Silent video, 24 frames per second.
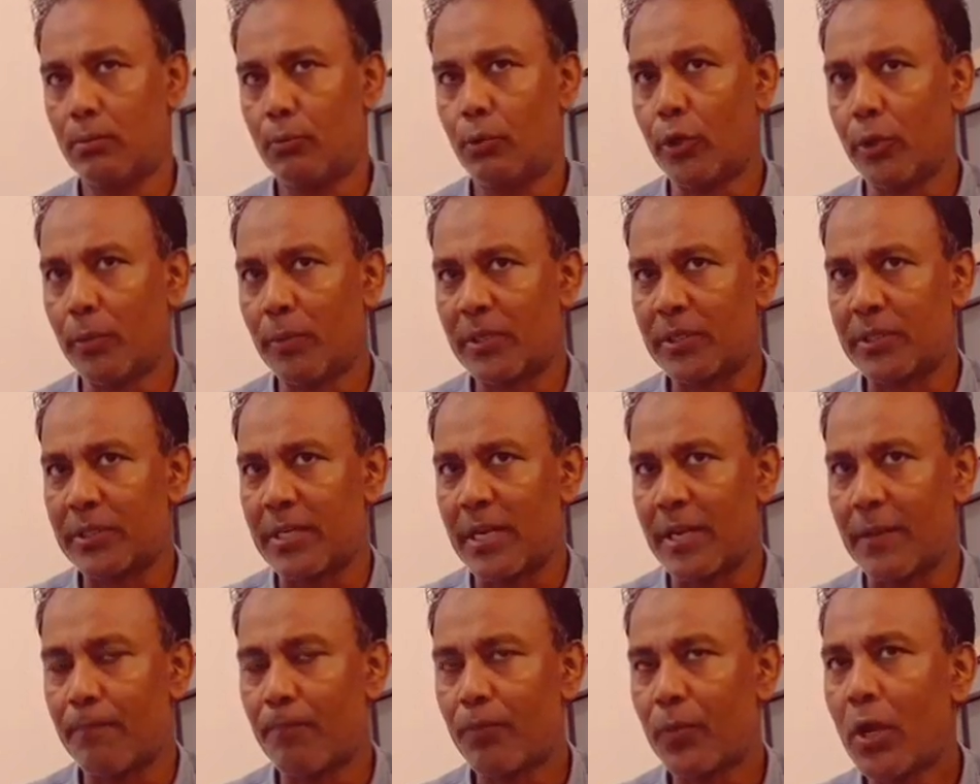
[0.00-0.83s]
পরিবেশ
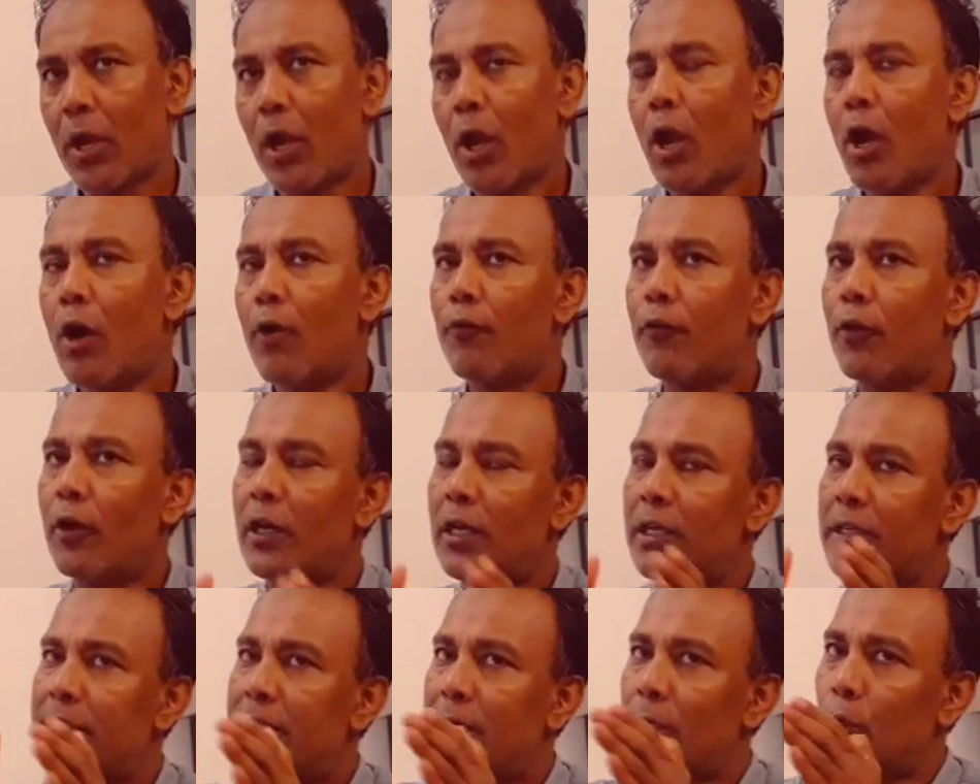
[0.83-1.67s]
নেই
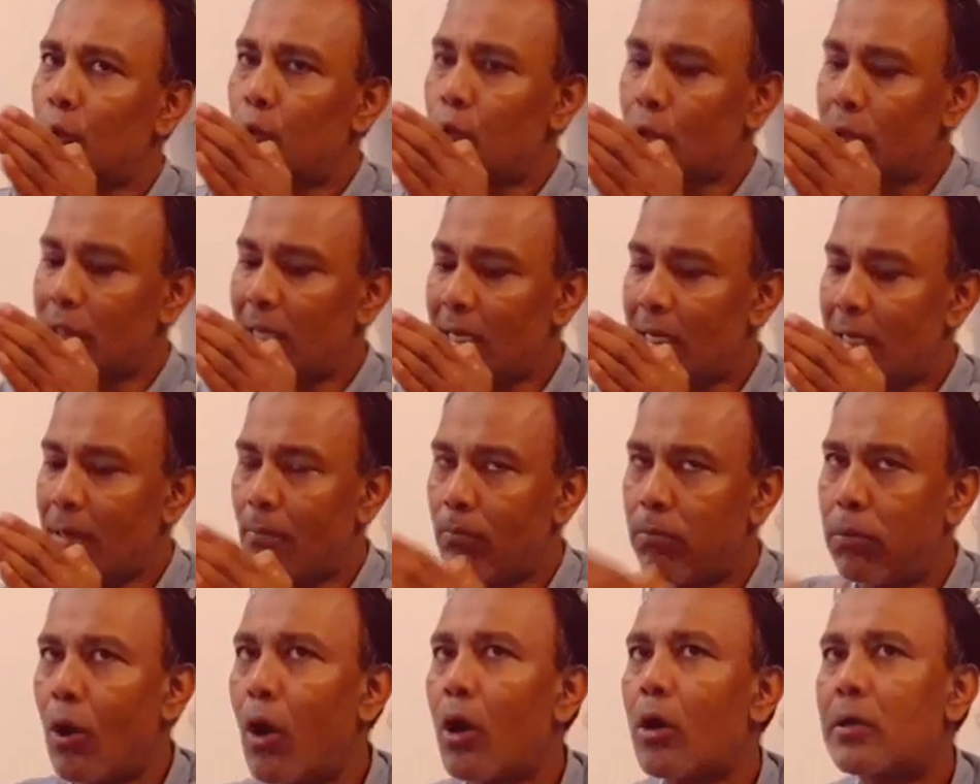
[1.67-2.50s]
ফলে যেহেতু তাকে
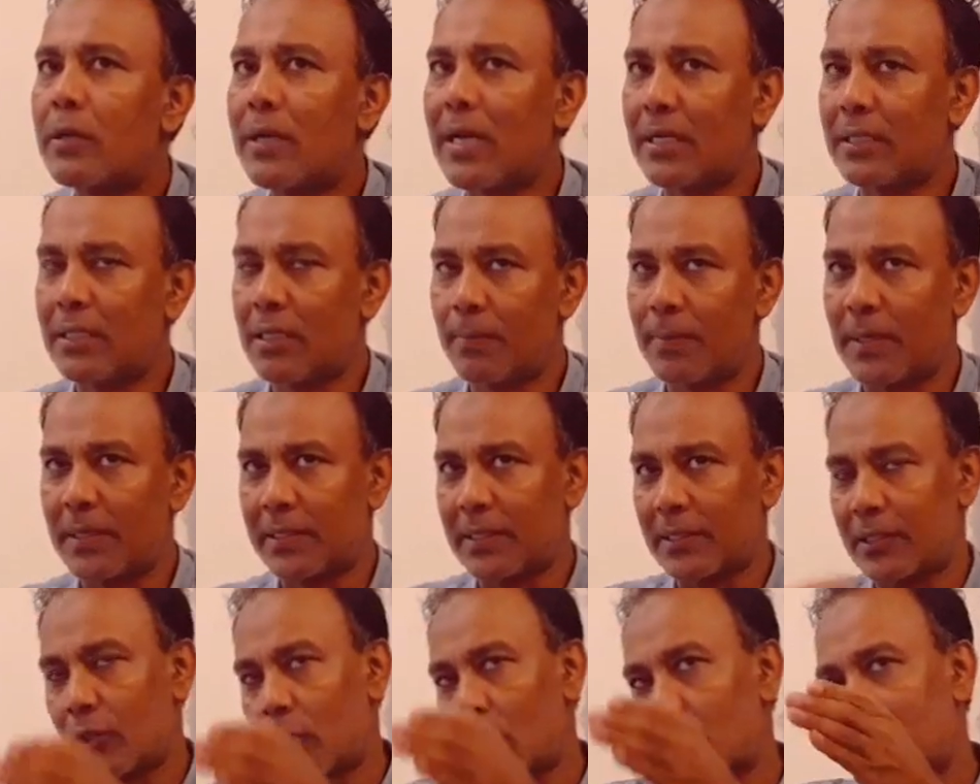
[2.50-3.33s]
ব্লক রাখতে
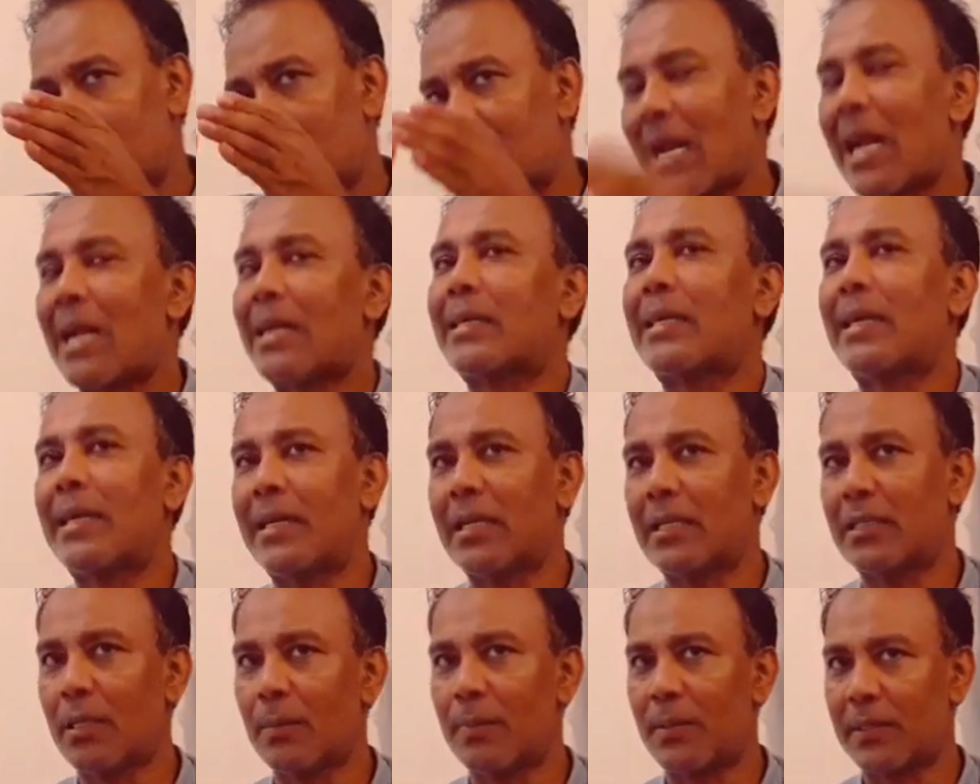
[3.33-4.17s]
পারতেছে না অর্থাৎ আটকায়
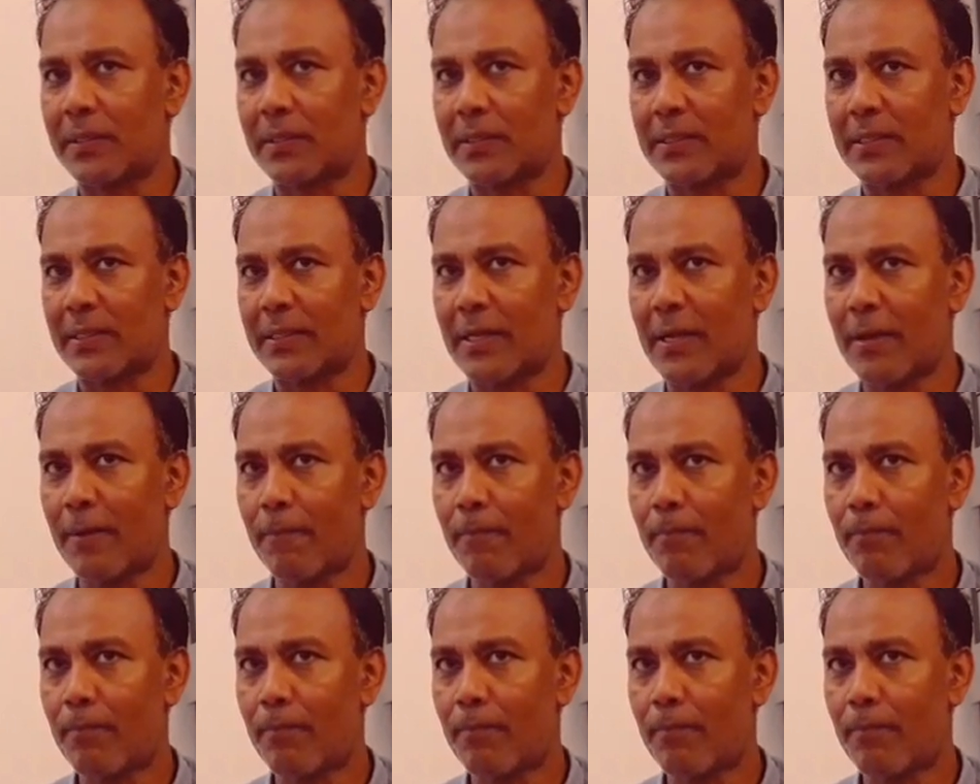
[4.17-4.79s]
রাখতে পারতেছে না